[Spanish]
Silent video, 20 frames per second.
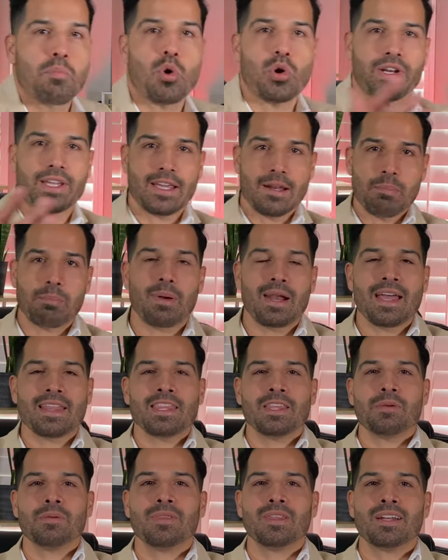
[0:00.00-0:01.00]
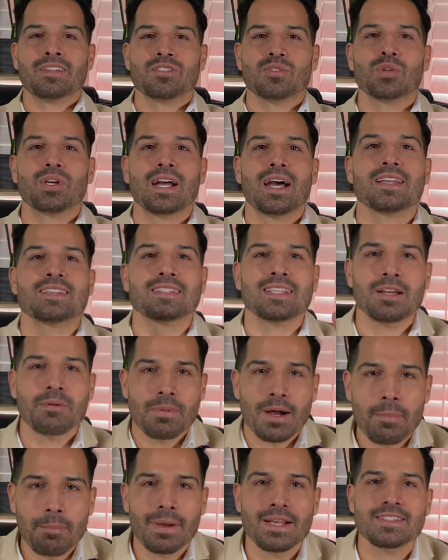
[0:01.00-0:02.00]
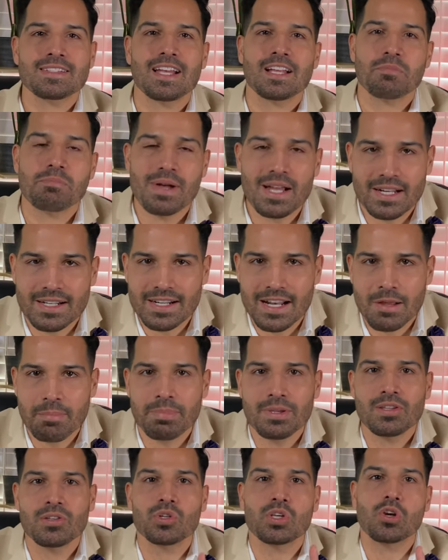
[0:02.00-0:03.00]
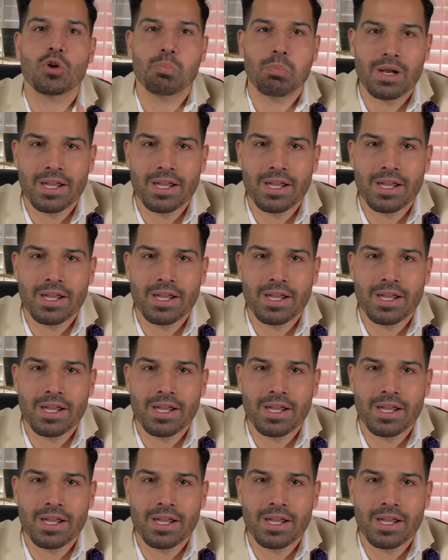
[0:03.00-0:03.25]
porque el plan de vender su casa va a pasar más rápido de lo